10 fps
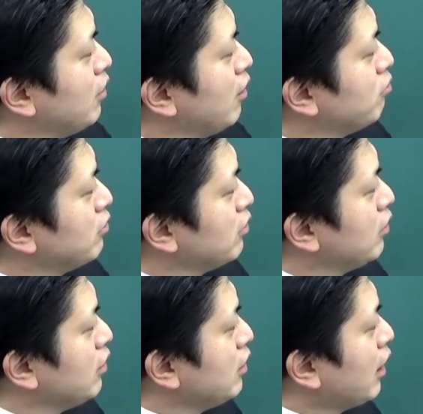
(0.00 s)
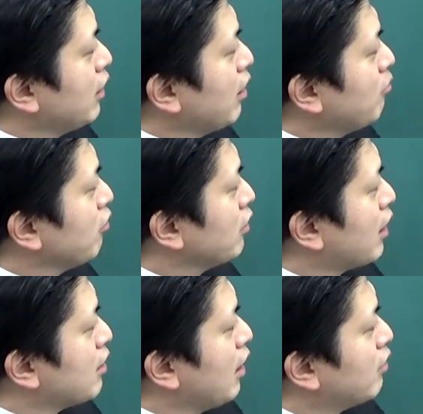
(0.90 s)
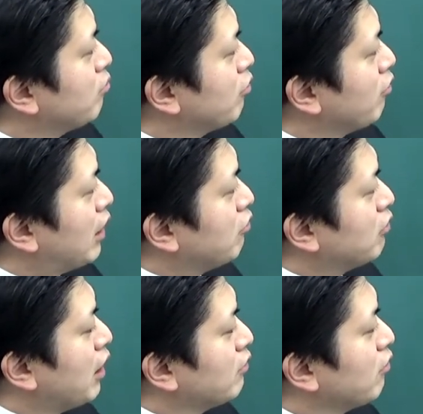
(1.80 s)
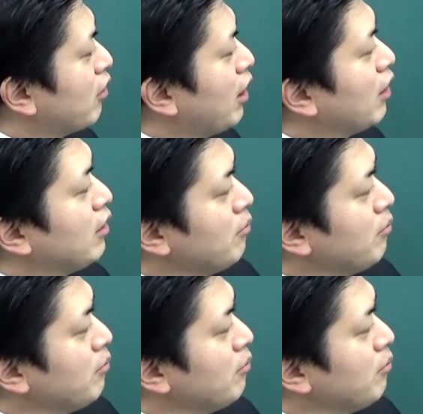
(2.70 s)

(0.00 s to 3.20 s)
でやらないものに対してあるものがどうなるのか、